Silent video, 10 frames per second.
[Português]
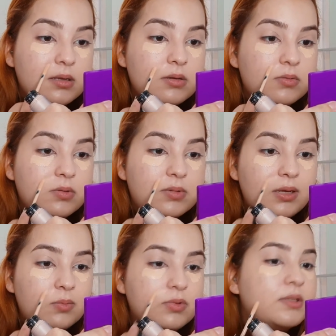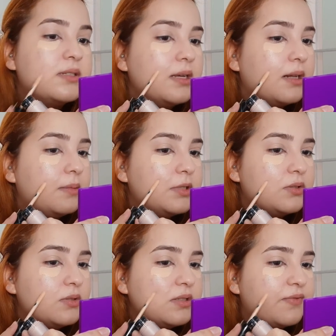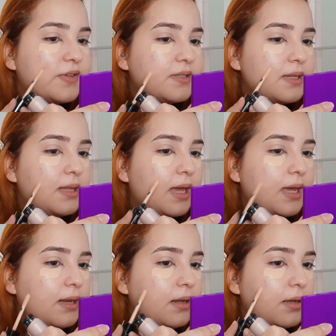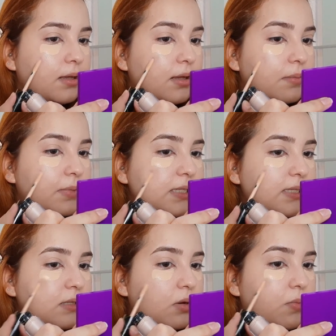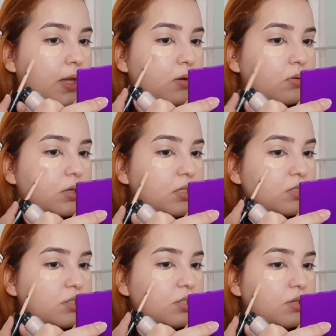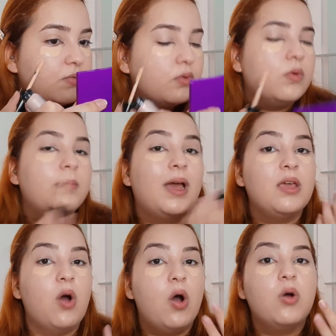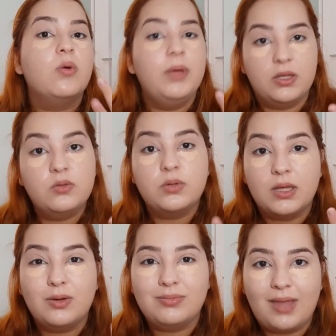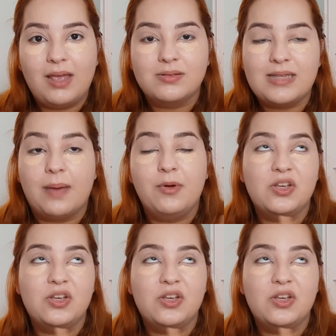Eu não tenho muitas reclamações a fazer dele, mas assim, não é o corretivo com maior cobertura que eu tenho, sabe?